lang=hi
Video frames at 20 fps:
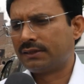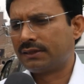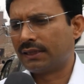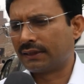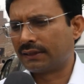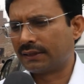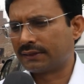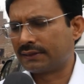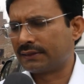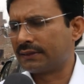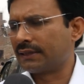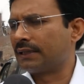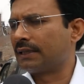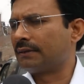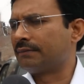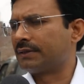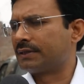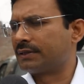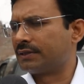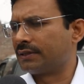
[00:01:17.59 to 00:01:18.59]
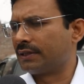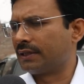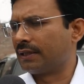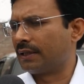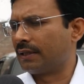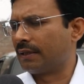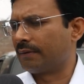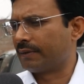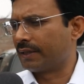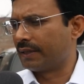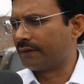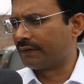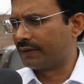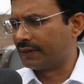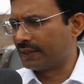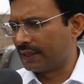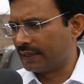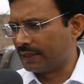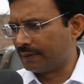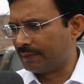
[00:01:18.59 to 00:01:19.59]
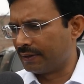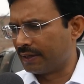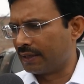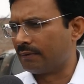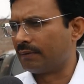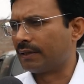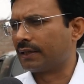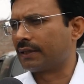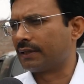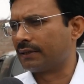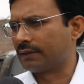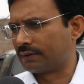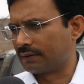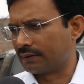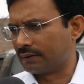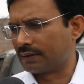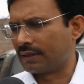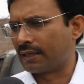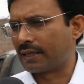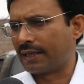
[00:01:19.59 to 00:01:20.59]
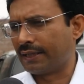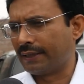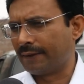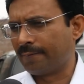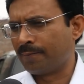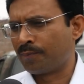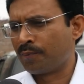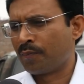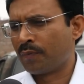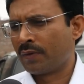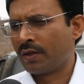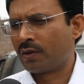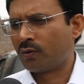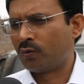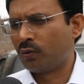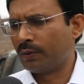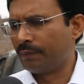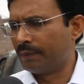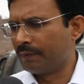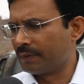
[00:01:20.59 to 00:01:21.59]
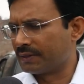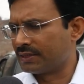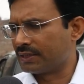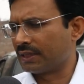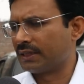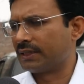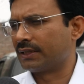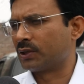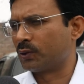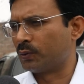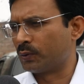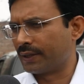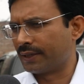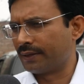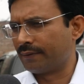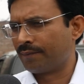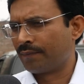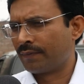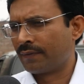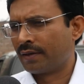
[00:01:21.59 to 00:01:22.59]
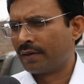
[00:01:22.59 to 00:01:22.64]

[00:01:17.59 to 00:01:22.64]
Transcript: ज़्यादा से ज़्यादा बच्चे हमारे विद्यालय में नामांकन कराएं कोई भी बच्चा न छूटे